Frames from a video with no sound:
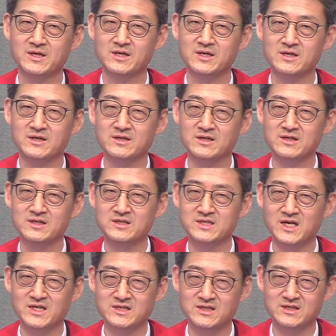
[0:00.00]
그들은
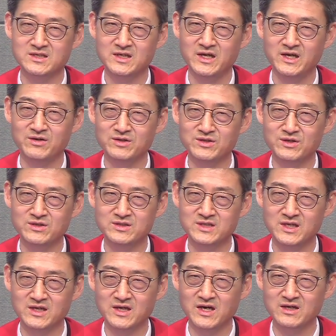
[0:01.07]
자신들의 어떤
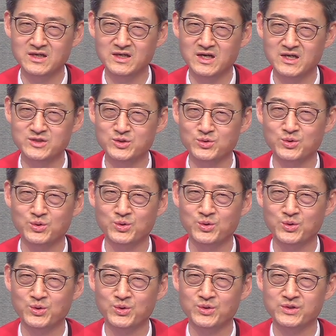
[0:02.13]
생각을 가지고
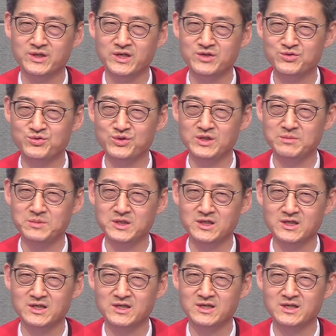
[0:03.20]

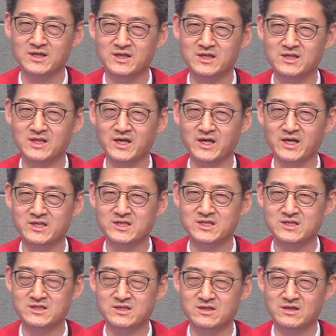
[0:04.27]
예수님이 이 땅에
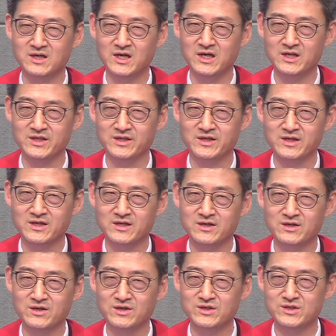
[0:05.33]
진정한
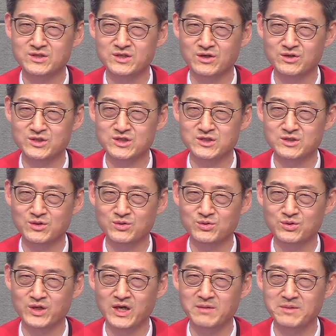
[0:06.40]
그런
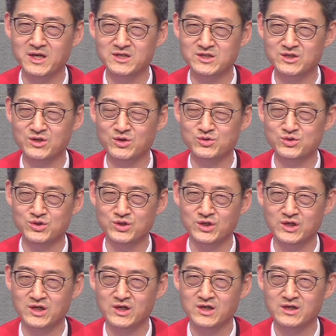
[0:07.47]
정치적으로 해방시켜
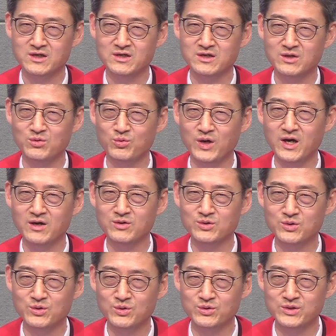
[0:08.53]
줄 그런
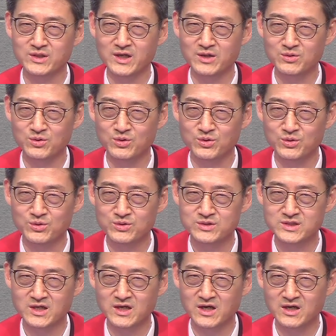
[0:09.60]
왕으로 온다고
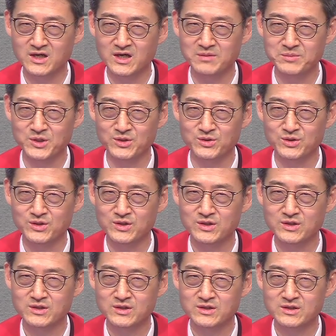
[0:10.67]
생각하며
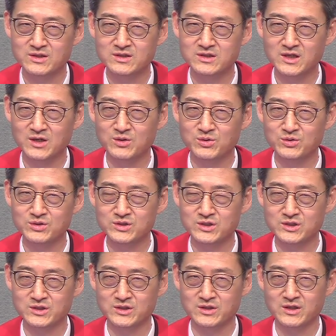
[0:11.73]
그대로
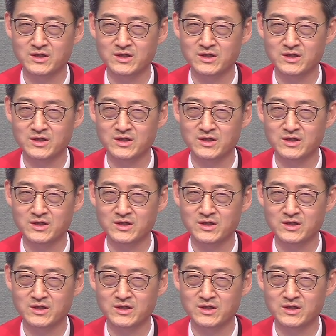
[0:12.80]
그들은